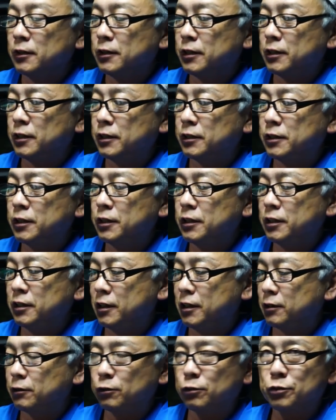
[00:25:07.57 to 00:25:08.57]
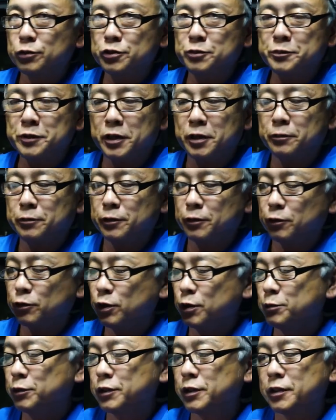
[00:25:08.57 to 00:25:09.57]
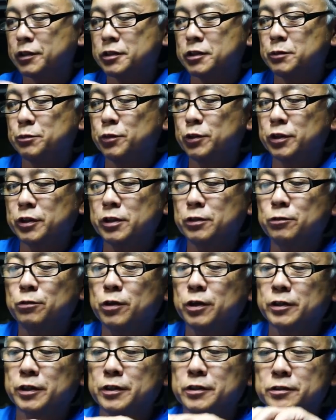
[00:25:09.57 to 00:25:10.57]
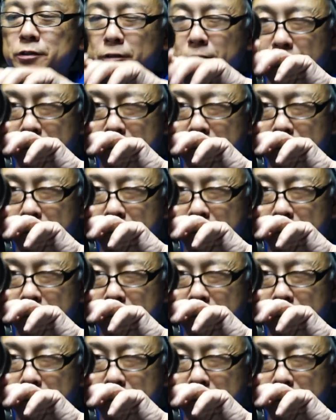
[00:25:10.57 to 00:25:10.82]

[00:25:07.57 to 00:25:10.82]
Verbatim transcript: えー、DDR50mmF4 これもね絞りが動かないんですよ